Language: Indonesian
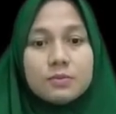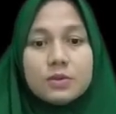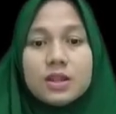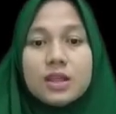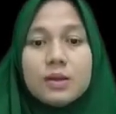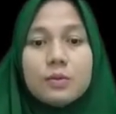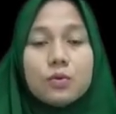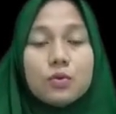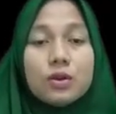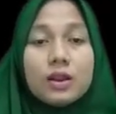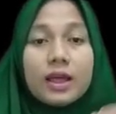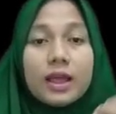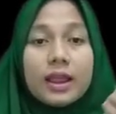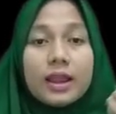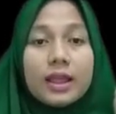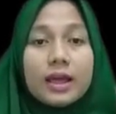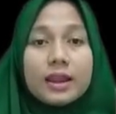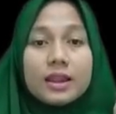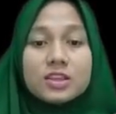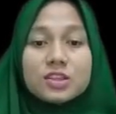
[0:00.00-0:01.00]
Dimulai
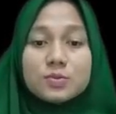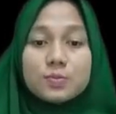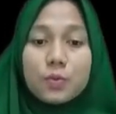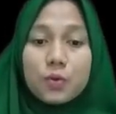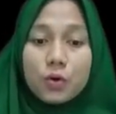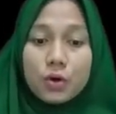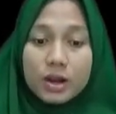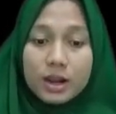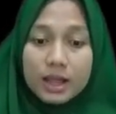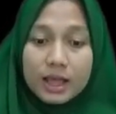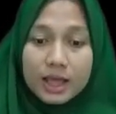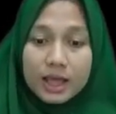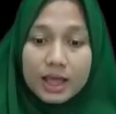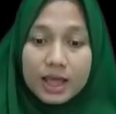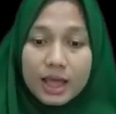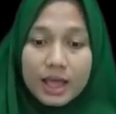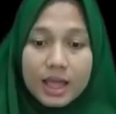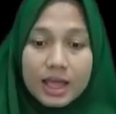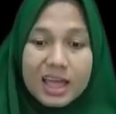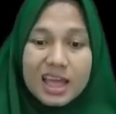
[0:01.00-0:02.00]
dari
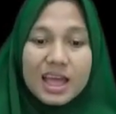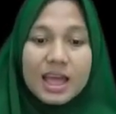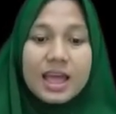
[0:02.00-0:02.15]
spora